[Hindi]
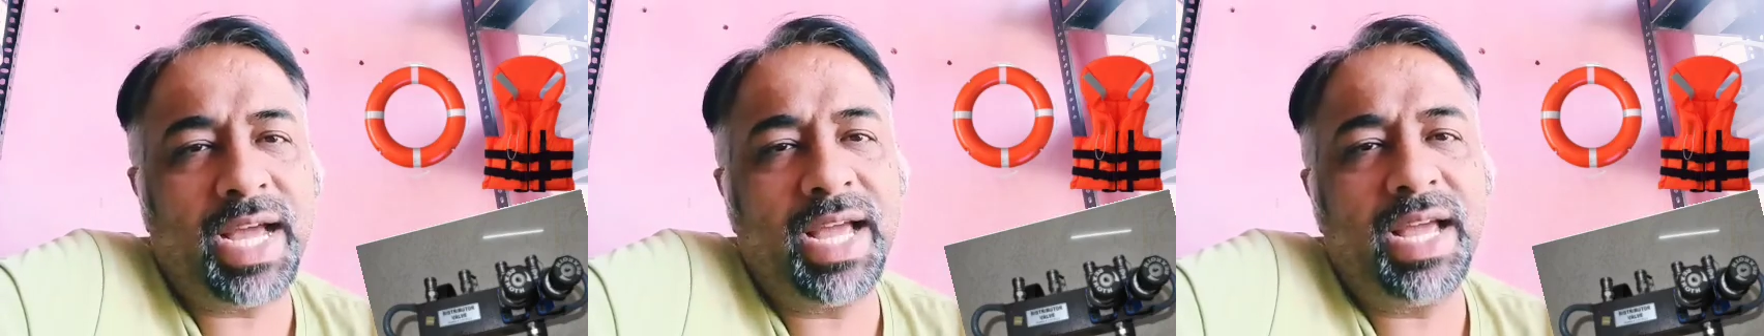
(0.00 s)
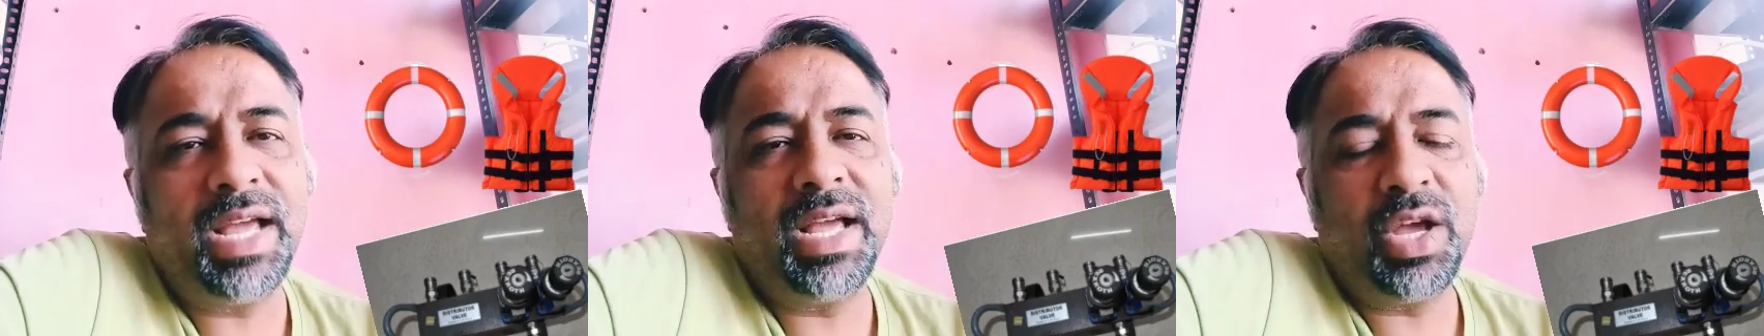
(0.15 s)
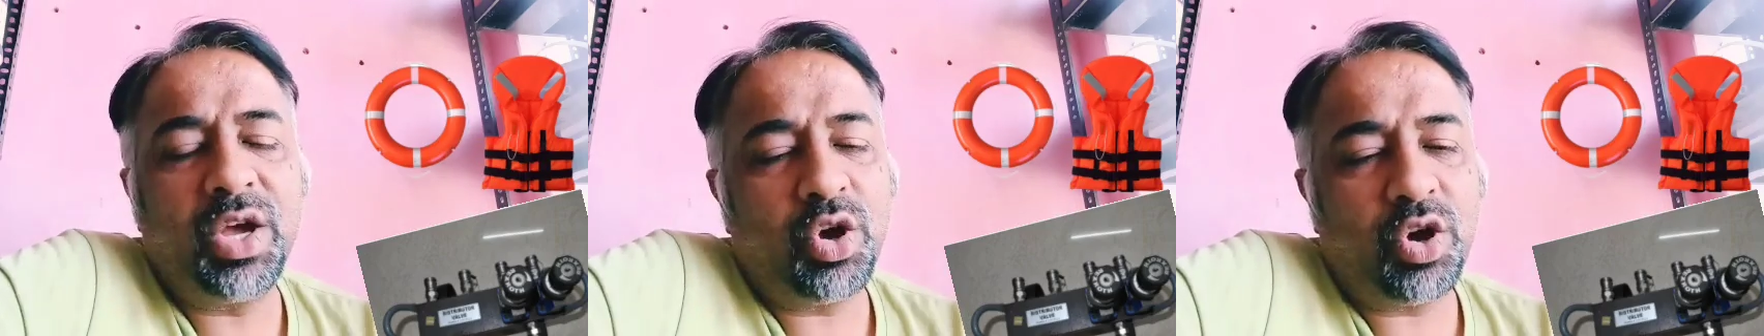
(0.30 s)
है
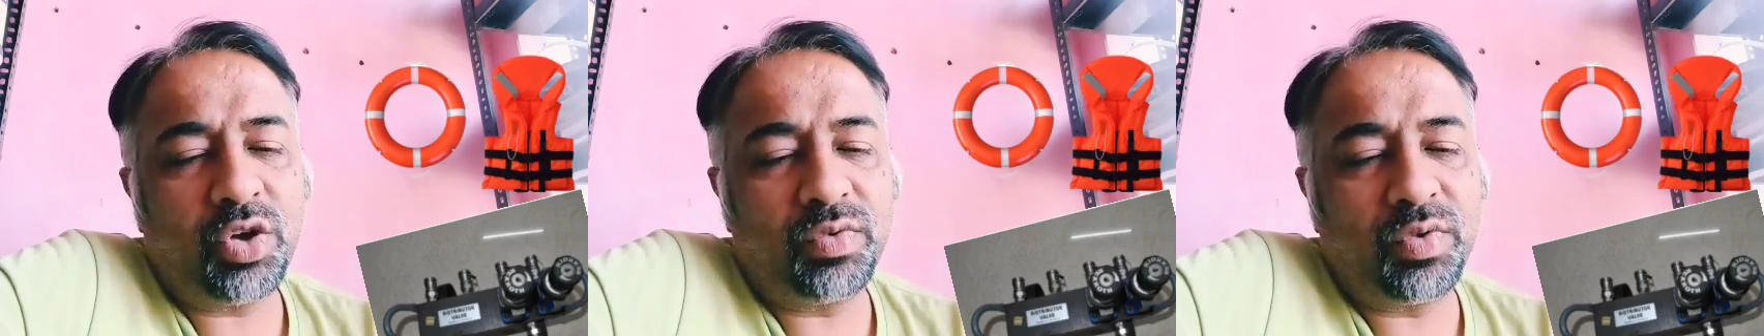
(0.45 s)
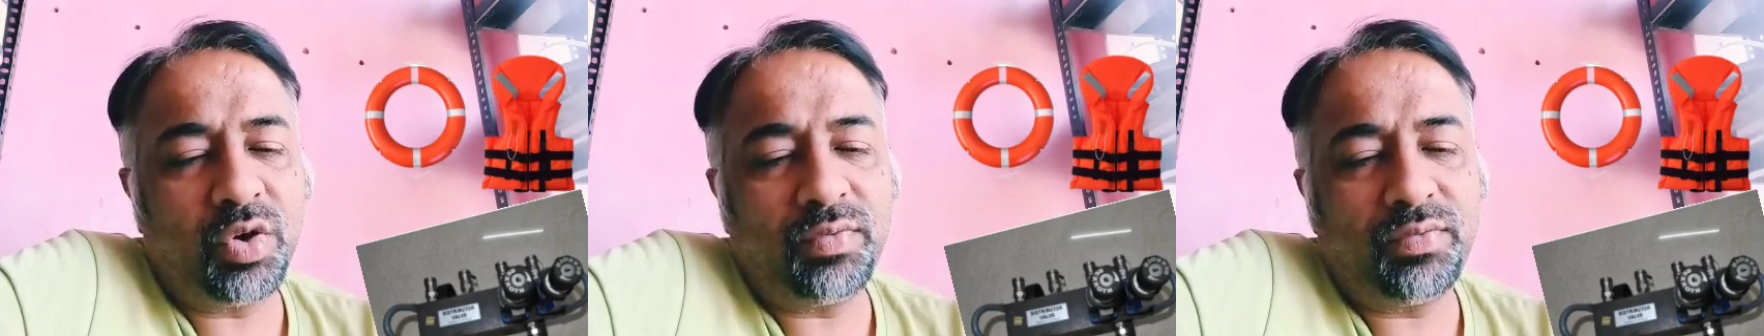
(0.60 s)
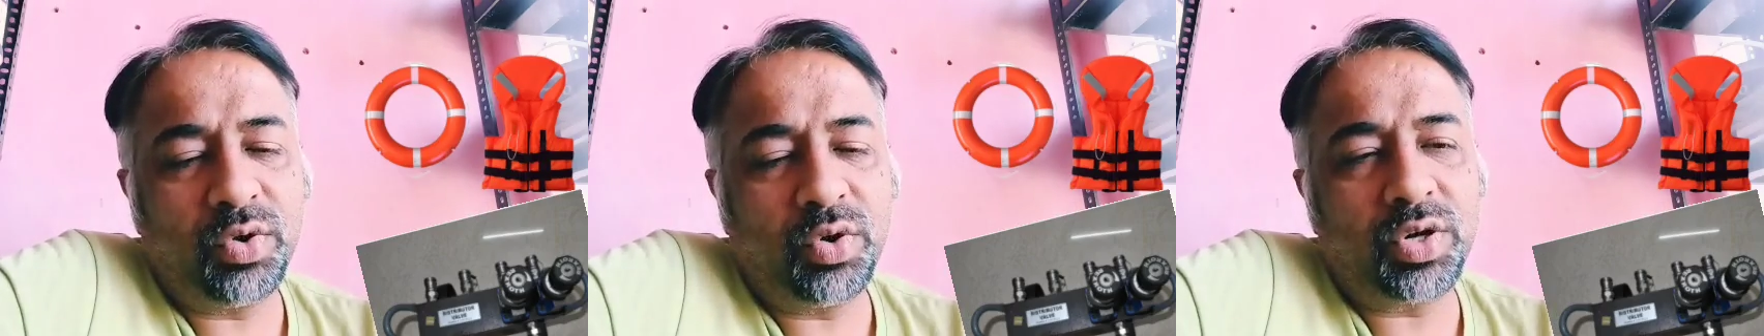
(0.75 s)
और
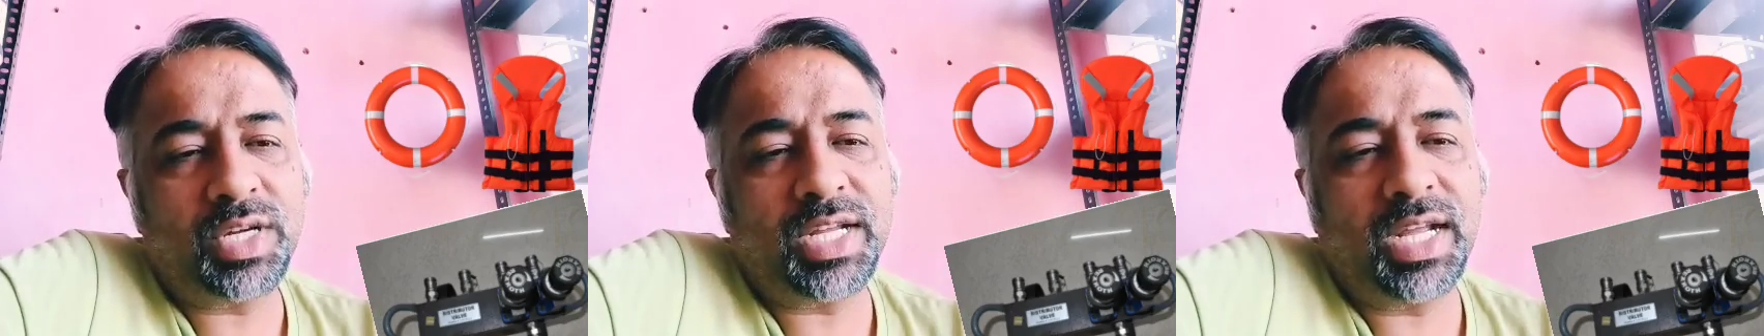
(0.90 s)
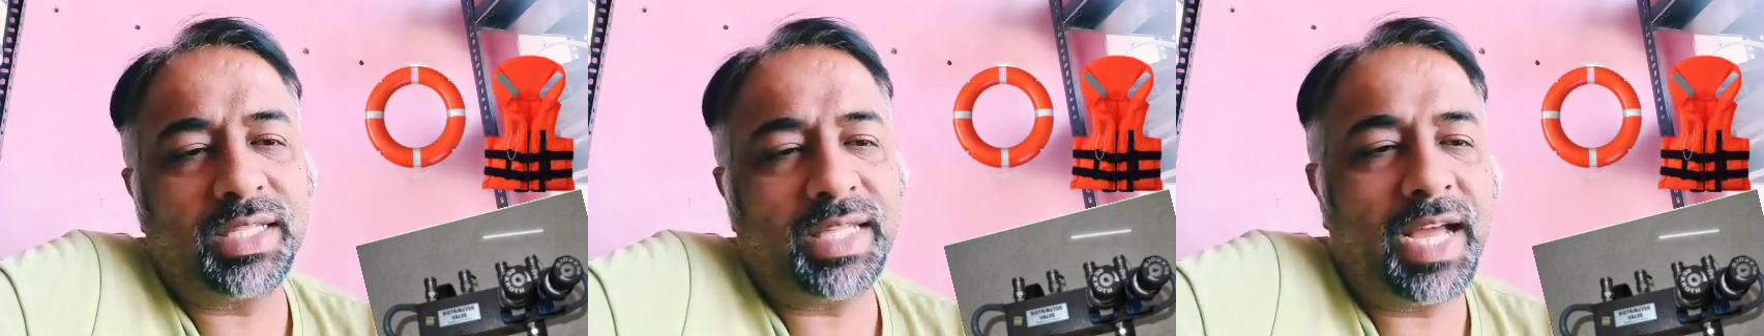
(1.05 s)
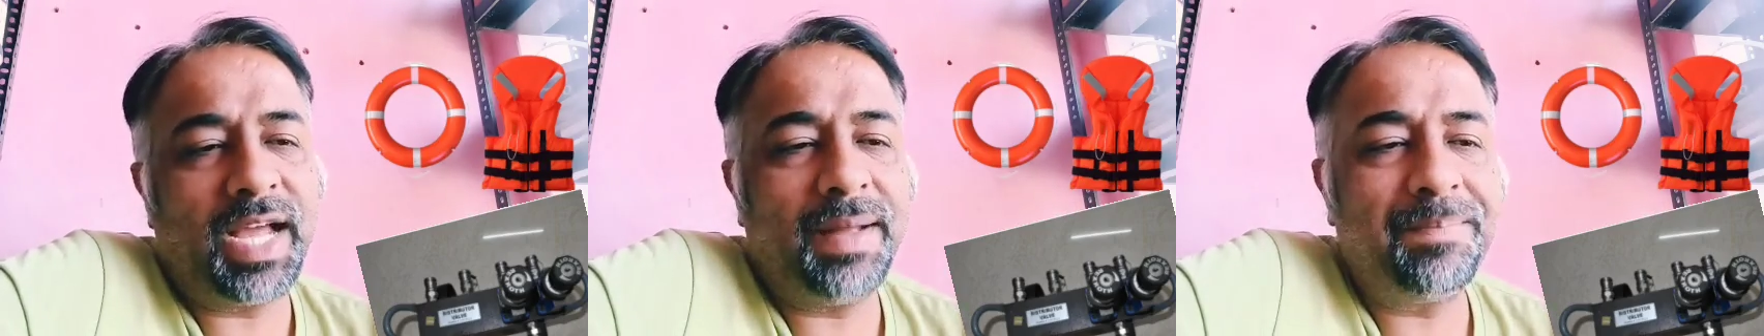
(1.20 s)
वो फ्लोट
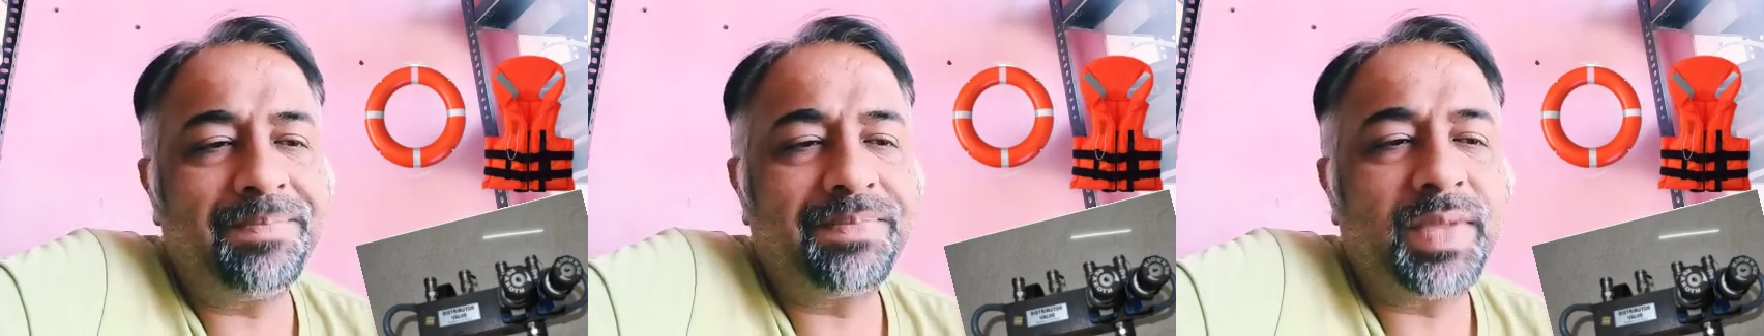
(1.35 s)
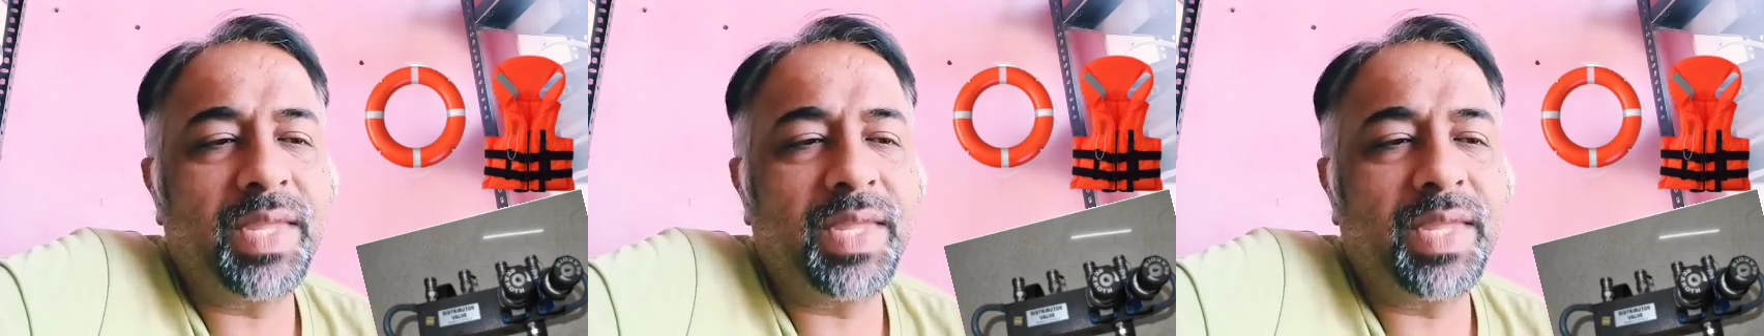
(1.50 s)
करता है